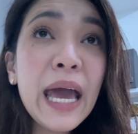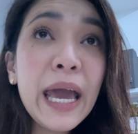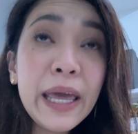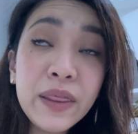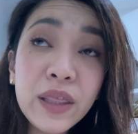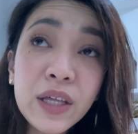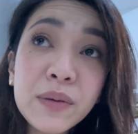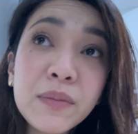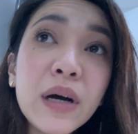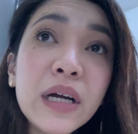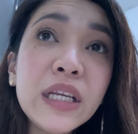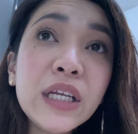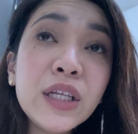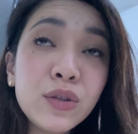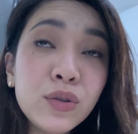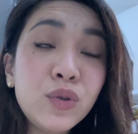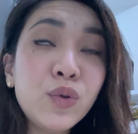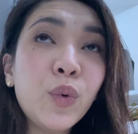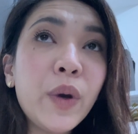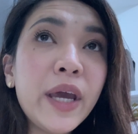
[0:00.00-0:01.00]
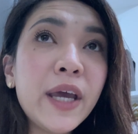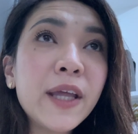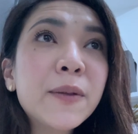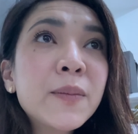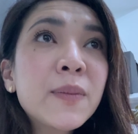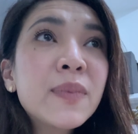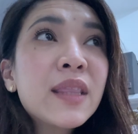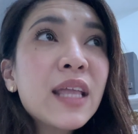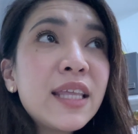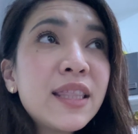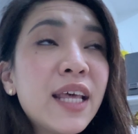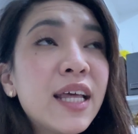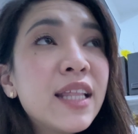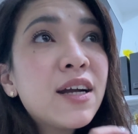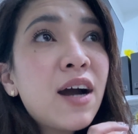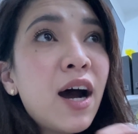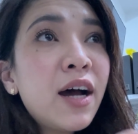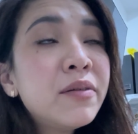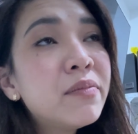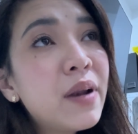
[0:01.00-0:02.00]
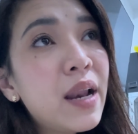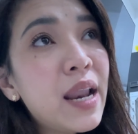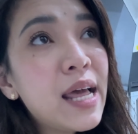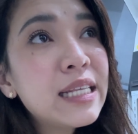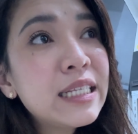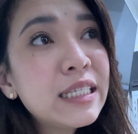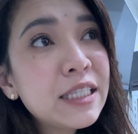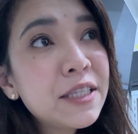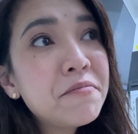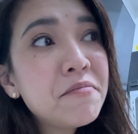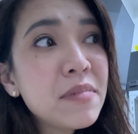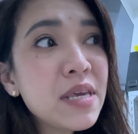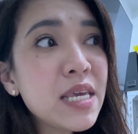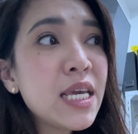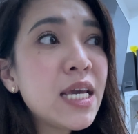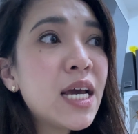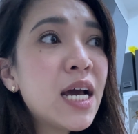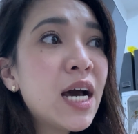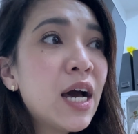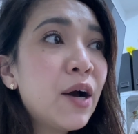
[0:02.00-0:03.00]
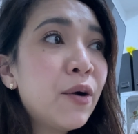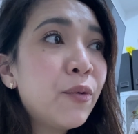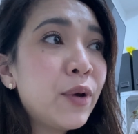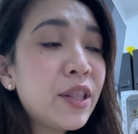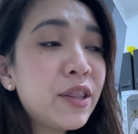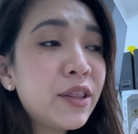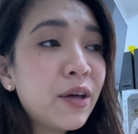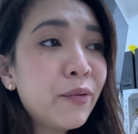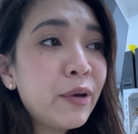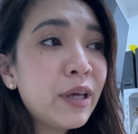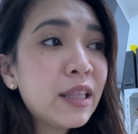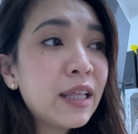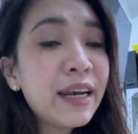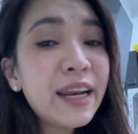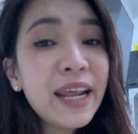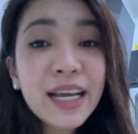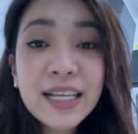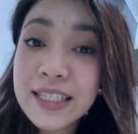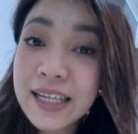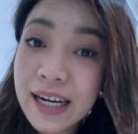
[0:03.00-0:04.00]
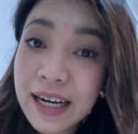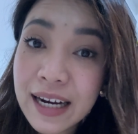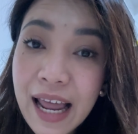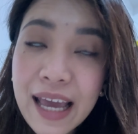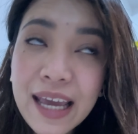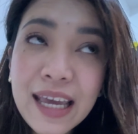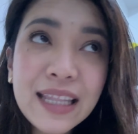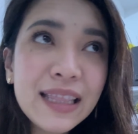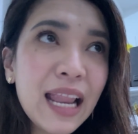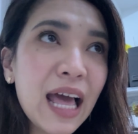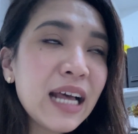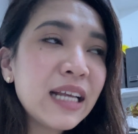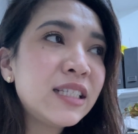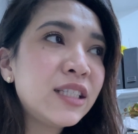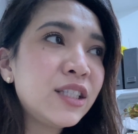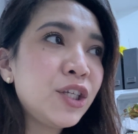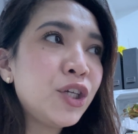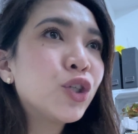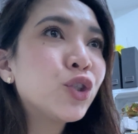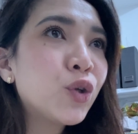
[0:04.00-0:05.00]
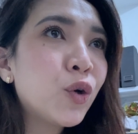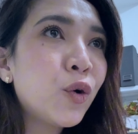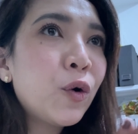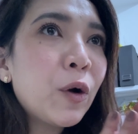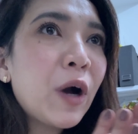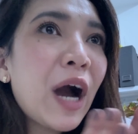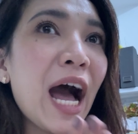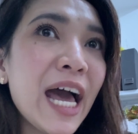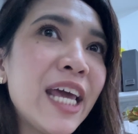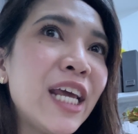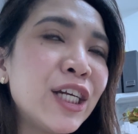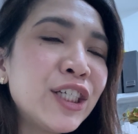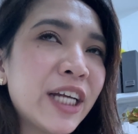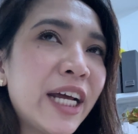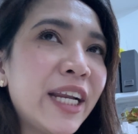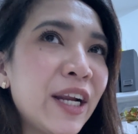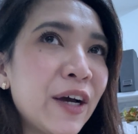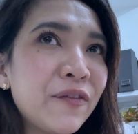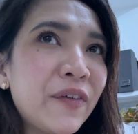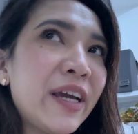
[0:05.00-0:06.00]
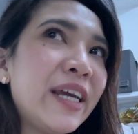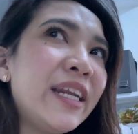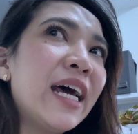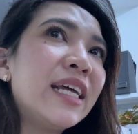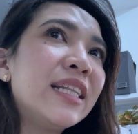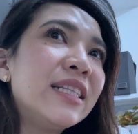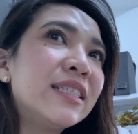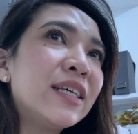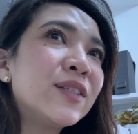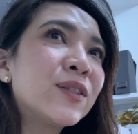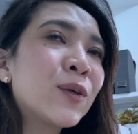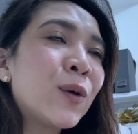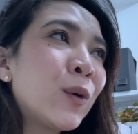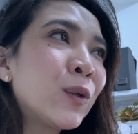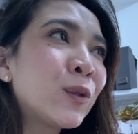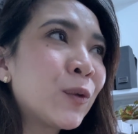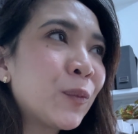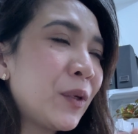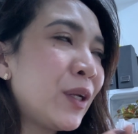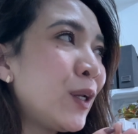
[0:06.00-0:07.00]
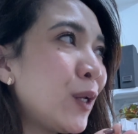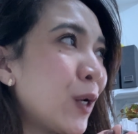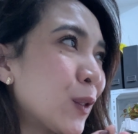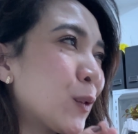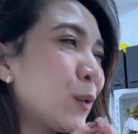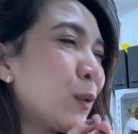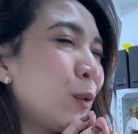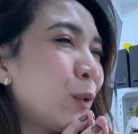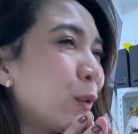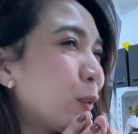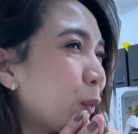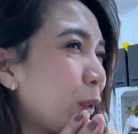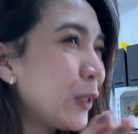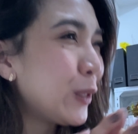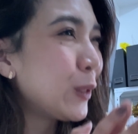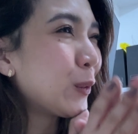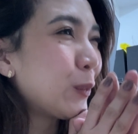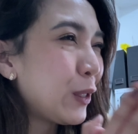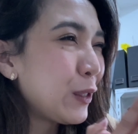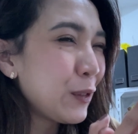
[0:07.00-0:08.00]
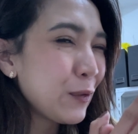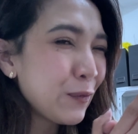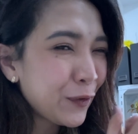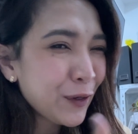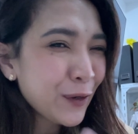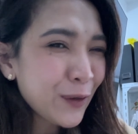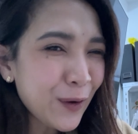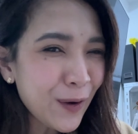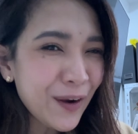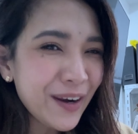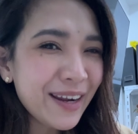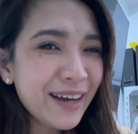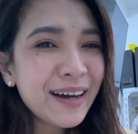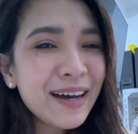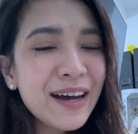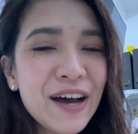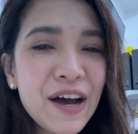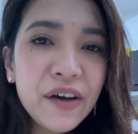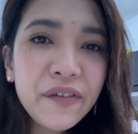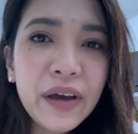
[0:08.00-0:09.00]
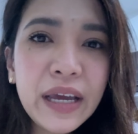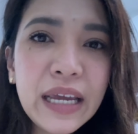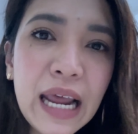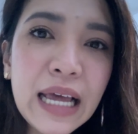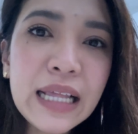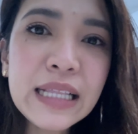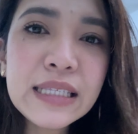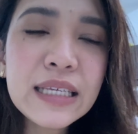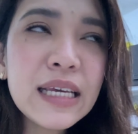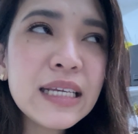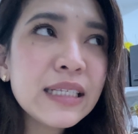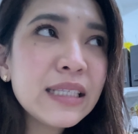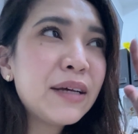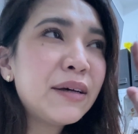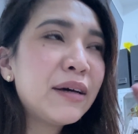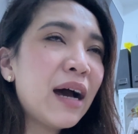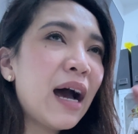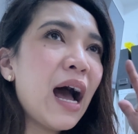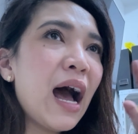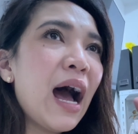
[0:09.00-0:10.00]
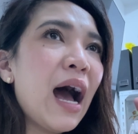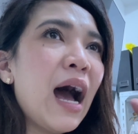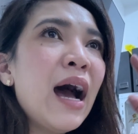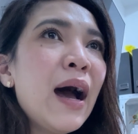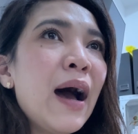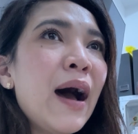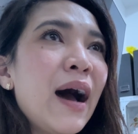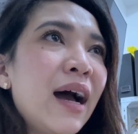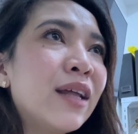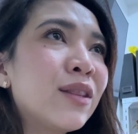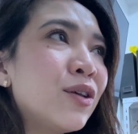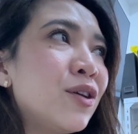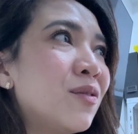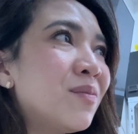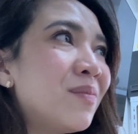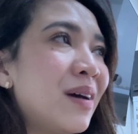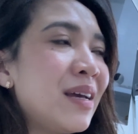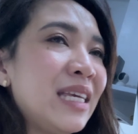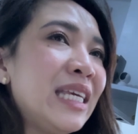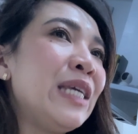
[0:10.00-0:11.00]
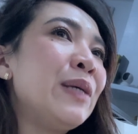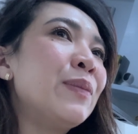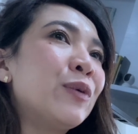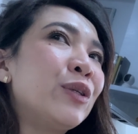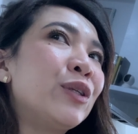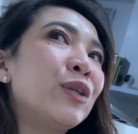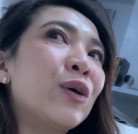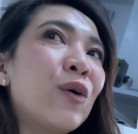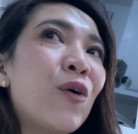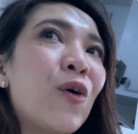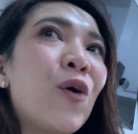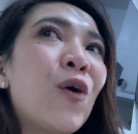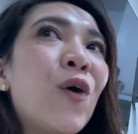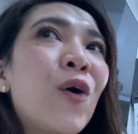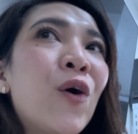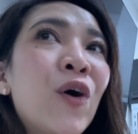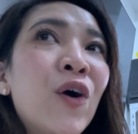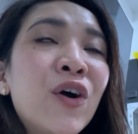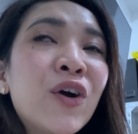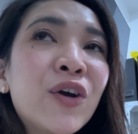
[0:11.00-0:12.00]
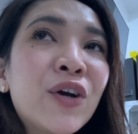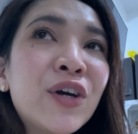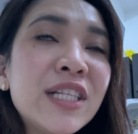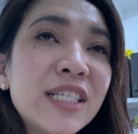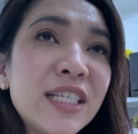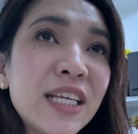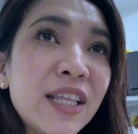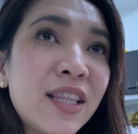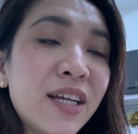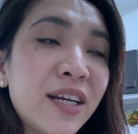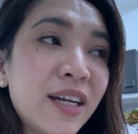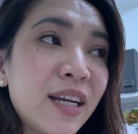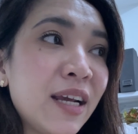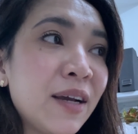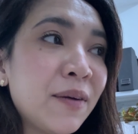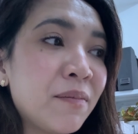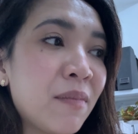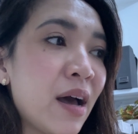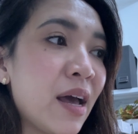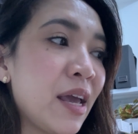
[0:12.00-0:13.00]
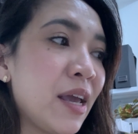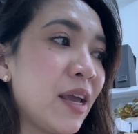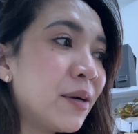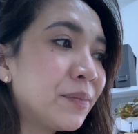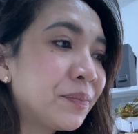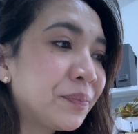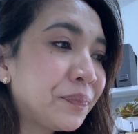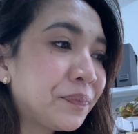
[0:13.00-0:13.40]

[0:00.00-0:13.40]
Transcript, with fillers: and the money to do it. And then God blessed me with, with an extra client last year. So, kaya siya ng finances ko. So, pinlot ko yung 2024 ko na finances na ito yung may ipon ko considering my